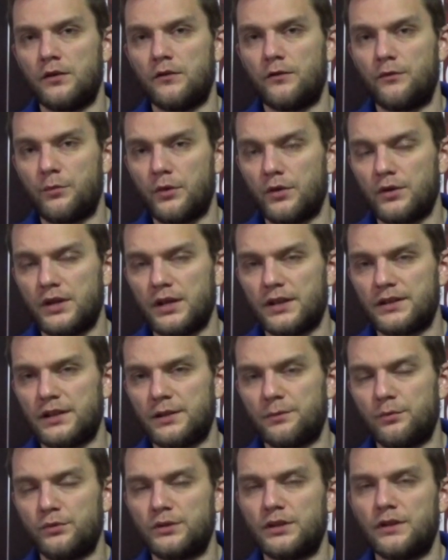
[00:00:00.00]
W piątek
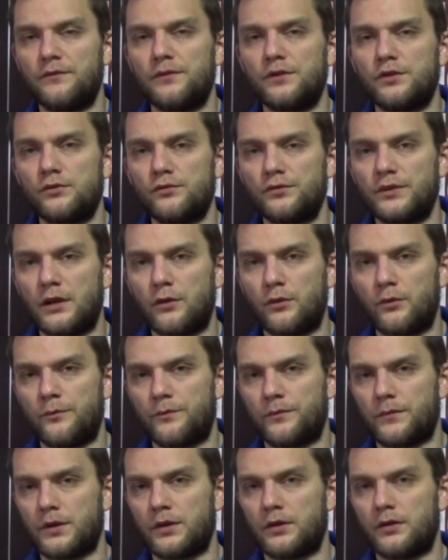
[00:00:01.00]
zespół ten wyrównał
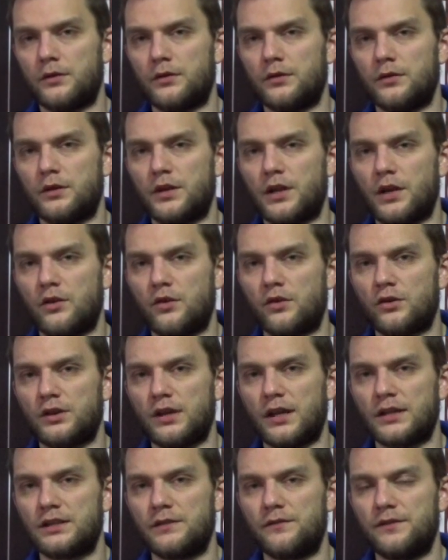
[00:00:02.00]
e, rekord
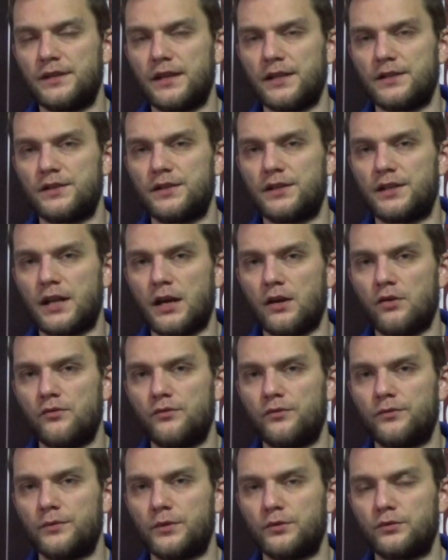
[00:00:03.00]
aktywizacji
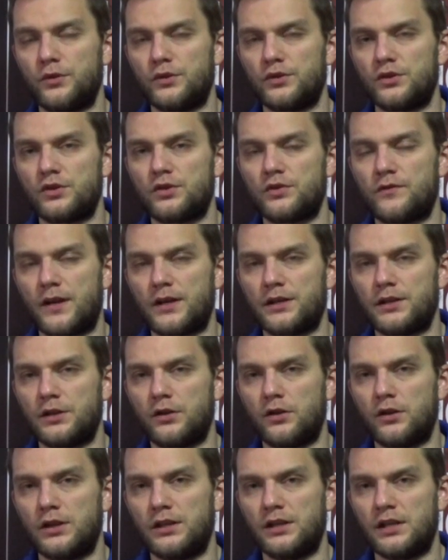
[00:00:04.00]
Kraków, notując czwarty
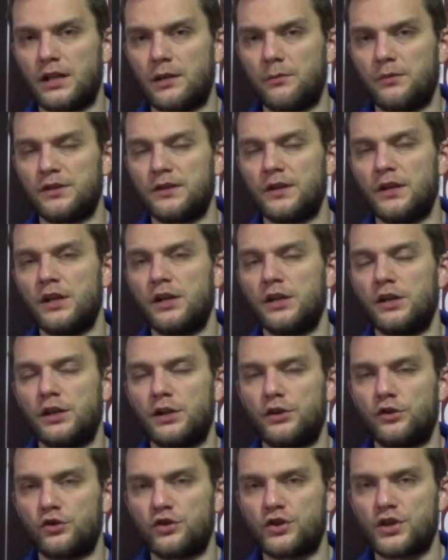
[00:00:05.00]
kolejny remis,
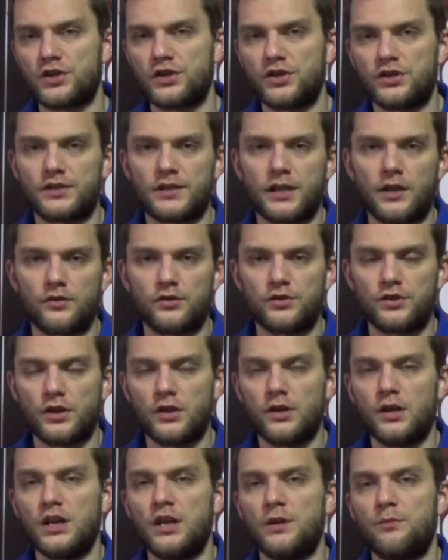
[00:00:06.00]
jednocześnie stając
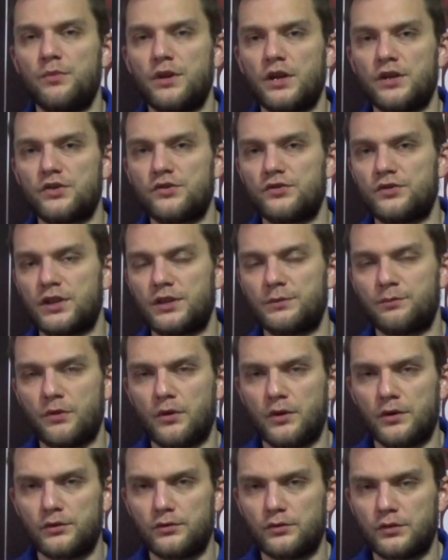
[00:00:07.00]
się pierwszym
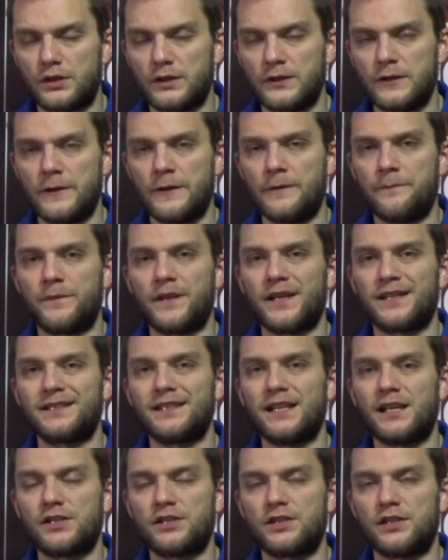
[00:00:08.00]
zespołem, który na
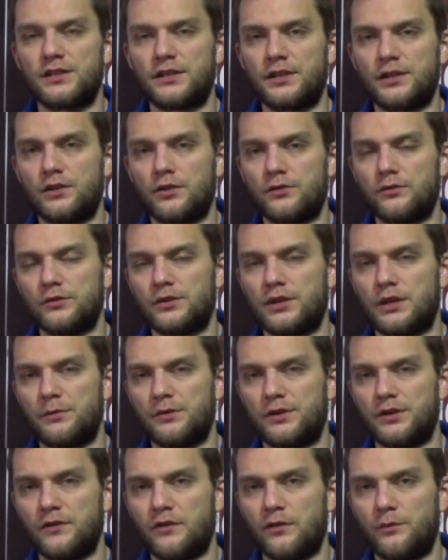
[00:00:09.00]
starcie sezonu
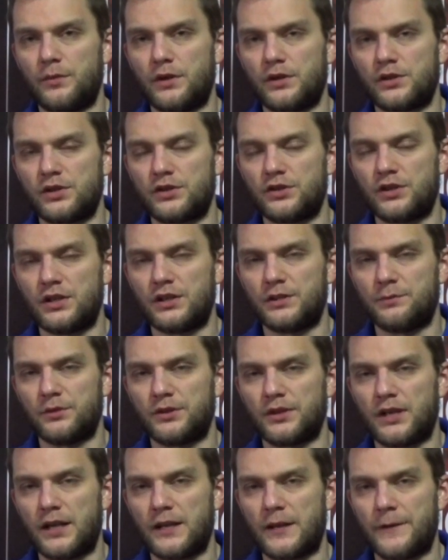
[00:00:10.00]
zremisował pierwsze cztery
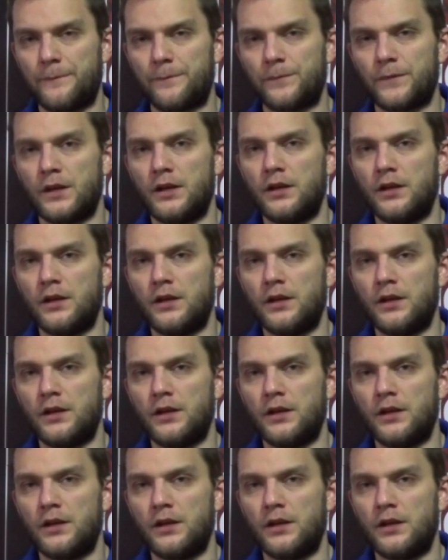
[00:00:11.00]
spotkania.